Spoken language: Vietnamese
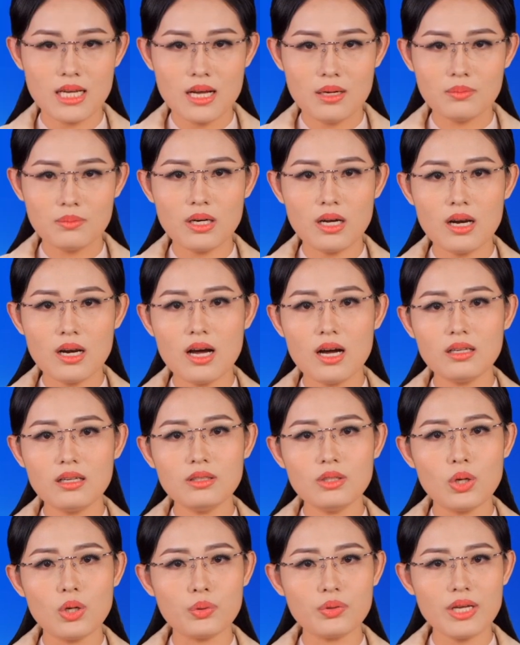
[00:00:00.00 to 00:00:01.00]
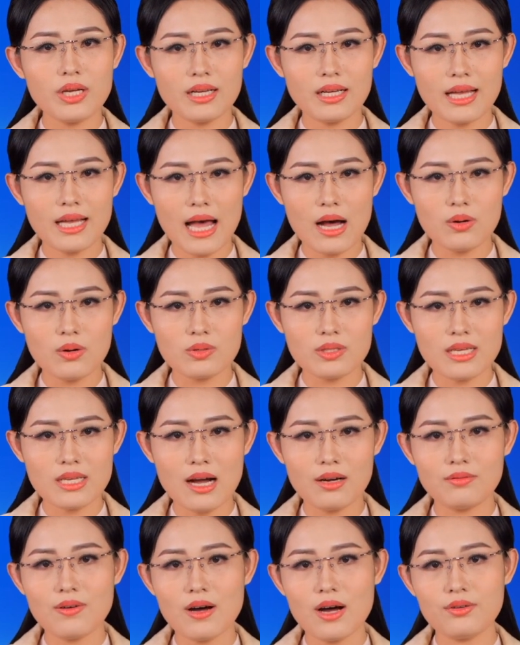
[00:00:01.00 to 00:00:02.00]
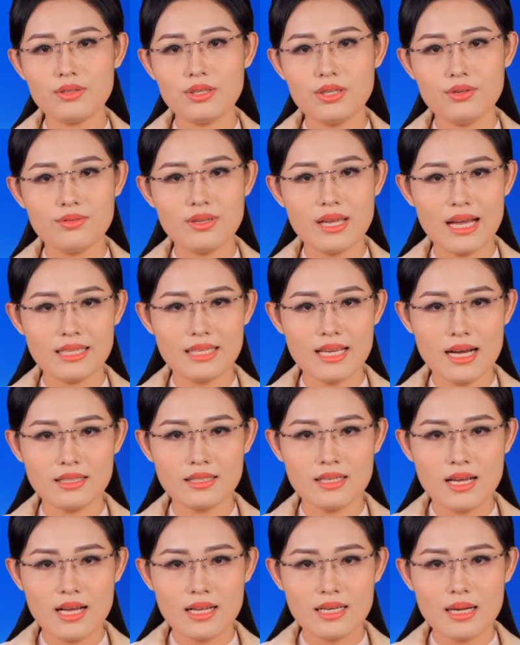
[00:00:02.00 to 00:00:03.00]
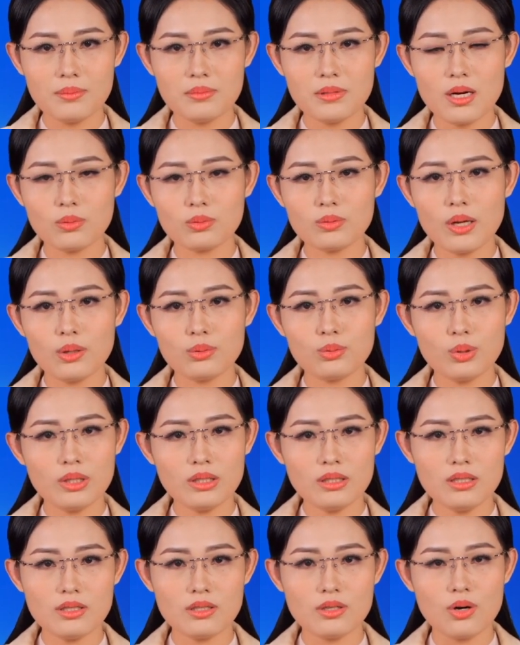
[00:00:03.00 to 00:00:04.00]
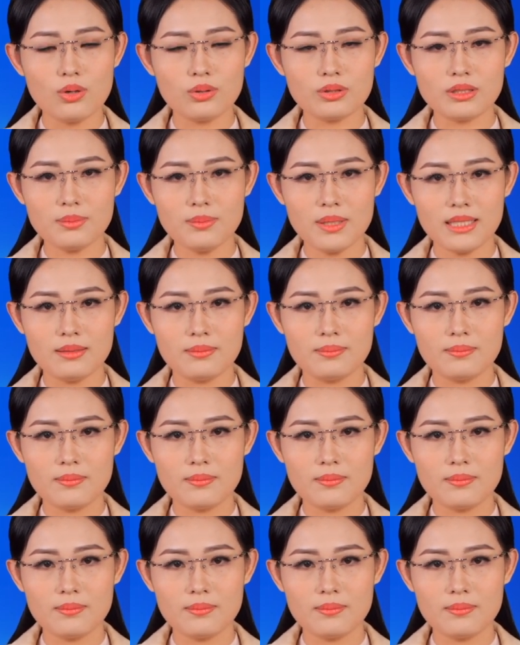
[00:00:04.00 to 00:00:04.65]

mưa lớn, lũ dâng cao tràn vào nhiều nhà dân nằm dọc theo tuyến đường Hồ Chí Minh.